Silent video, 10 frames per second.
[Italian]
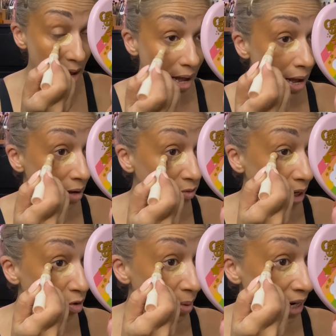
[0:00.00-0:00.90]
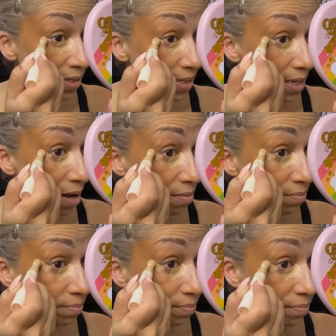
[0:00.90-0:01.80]
ha una coprenza
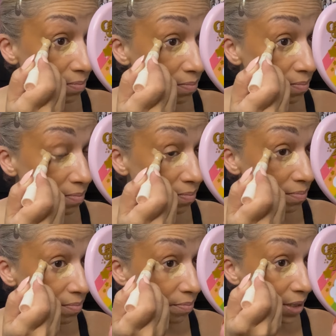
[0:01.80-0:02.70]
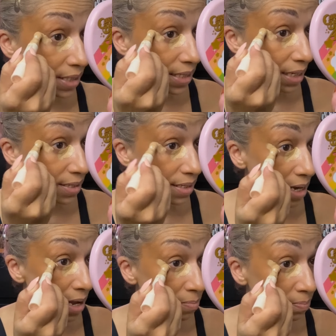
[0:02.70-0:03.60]

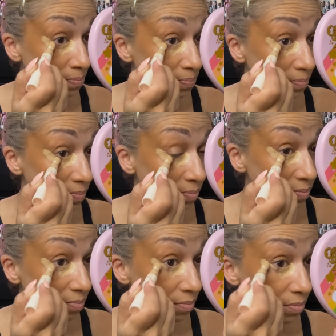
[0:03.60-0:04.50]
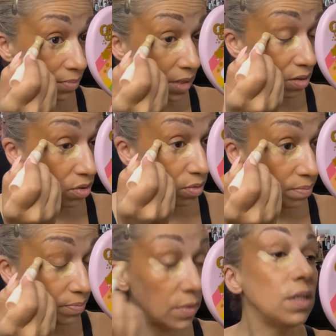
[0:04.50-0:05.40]
pazzesca ecco,
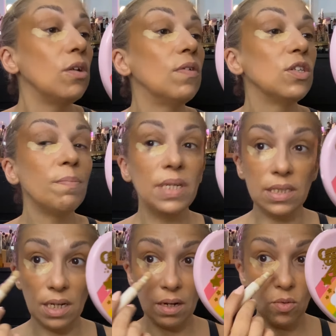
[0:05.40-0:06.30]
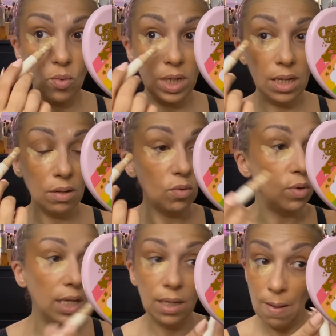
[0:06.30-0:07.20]
io lo vado a mettere qui
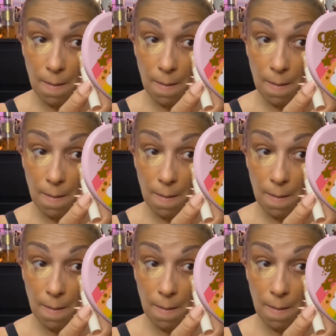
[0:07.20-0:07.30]
qui